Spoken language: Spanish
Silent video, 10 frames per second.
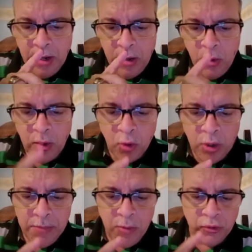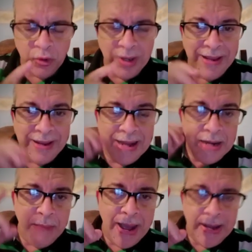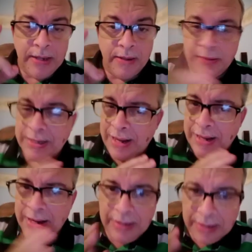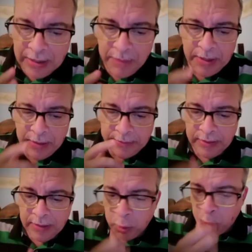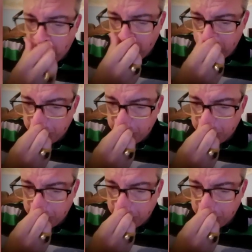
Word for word: Lo escogimos en Alemania. Ya la Liga Alemania se inauguró.